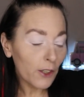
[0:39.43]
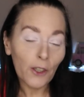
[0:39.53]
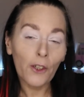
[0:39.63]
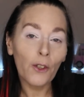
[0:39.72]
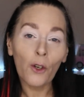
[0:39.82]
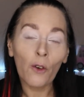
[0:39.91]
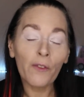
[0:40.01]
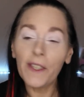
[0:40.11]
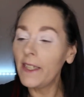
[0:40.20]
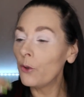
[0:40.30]
euh, en
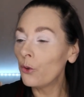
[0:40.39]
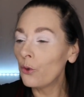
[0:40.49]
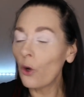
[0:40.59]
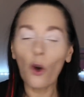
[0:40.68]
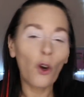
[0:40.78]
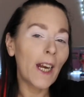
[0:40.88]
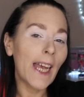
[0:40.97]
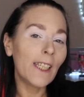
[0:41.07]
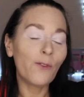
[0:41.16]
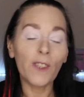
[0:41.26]
vidéo, en
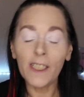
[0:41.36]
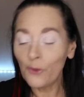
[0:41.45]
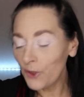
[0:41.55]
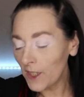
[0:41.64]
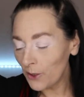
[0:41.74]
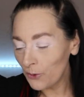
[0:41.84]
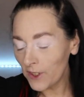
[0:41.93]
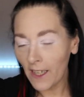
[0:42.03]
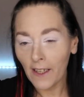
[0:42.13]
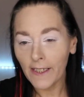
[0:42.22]
live et tout ça, tout
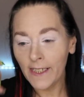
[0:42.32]
ça,